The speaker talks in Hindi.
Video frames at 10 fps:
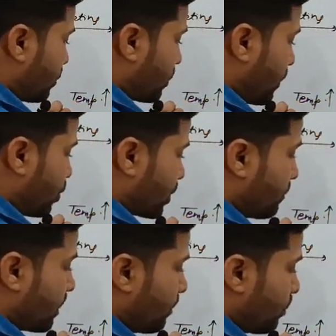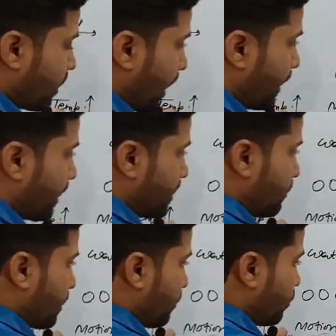है तो इनका मोशन भी कम हुआ कांटिक
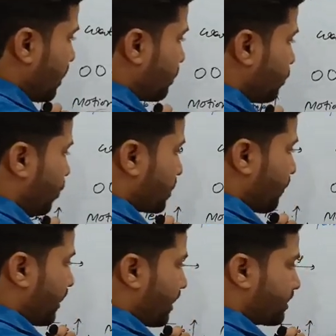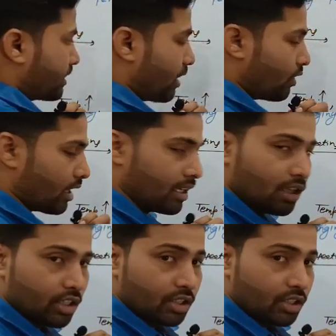एनर्जी भी कम हुआ तो फोर्स ऑफ एट्रैक्शन क्या होगा